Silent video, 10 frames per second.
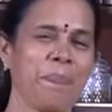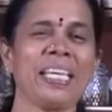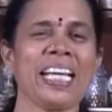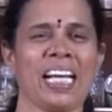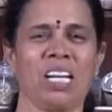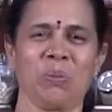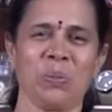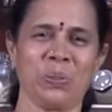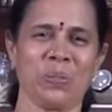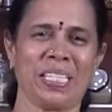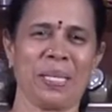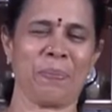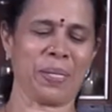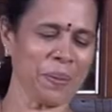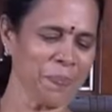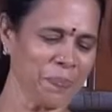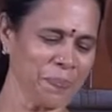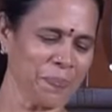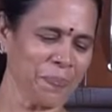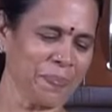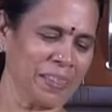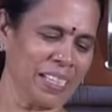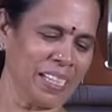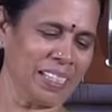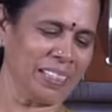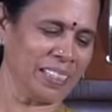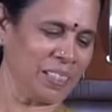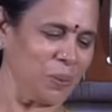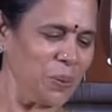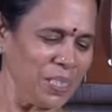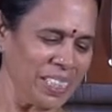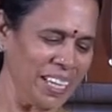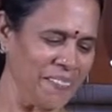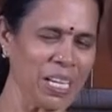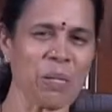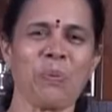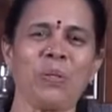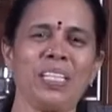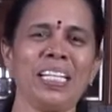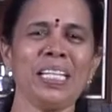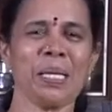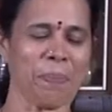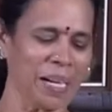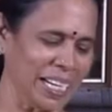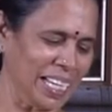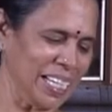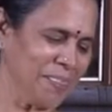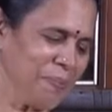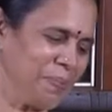பீக்கங்காய் கூட்டு செய்ய போகிறேன் அந்த கூட்டுக்கு தேவையான பொருட்களை நீங்கள் பார்க்கலாம்